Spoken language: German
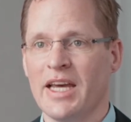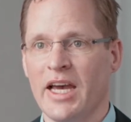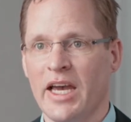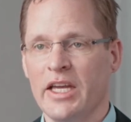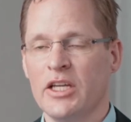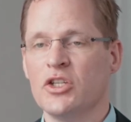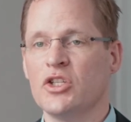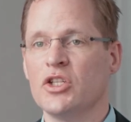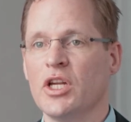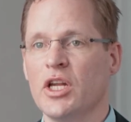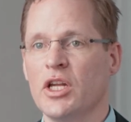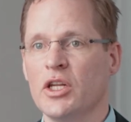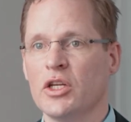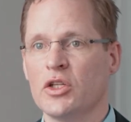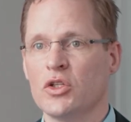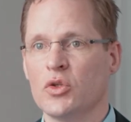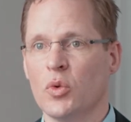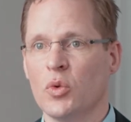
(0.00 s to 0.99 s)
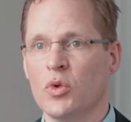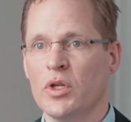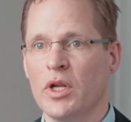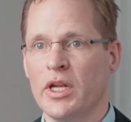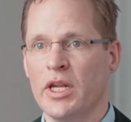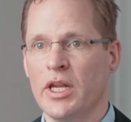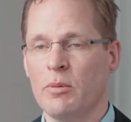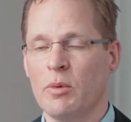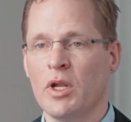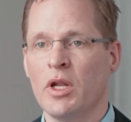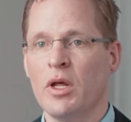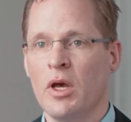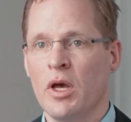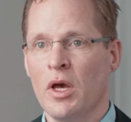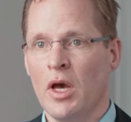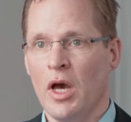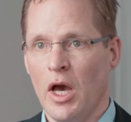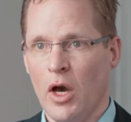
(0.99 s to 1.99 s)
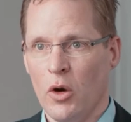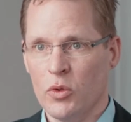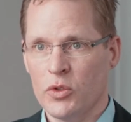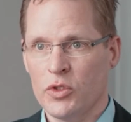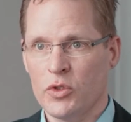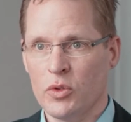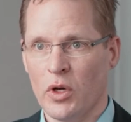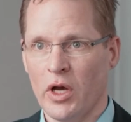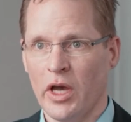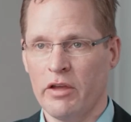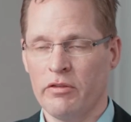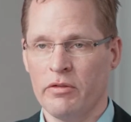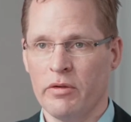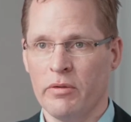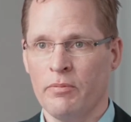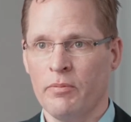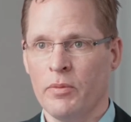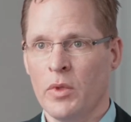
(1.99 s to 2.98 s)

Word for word: eigenständiges Unternehmen auszureifen.